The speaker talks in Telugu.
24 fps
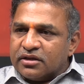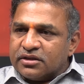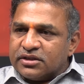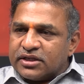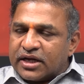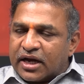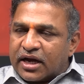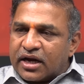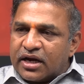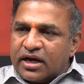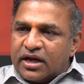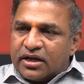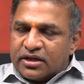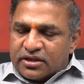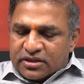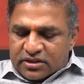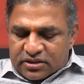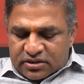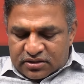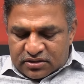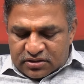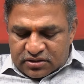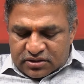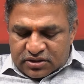జగనే
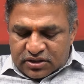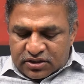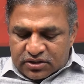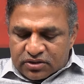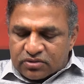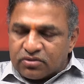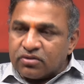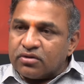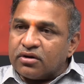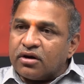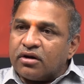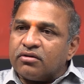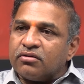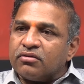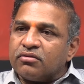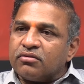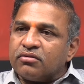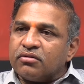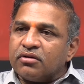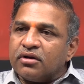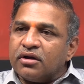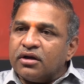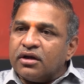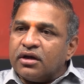చేసుకున్నాడు
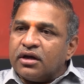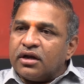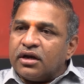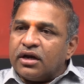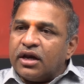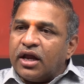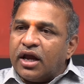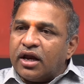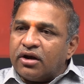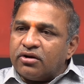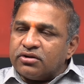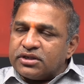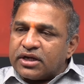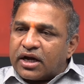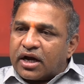నేను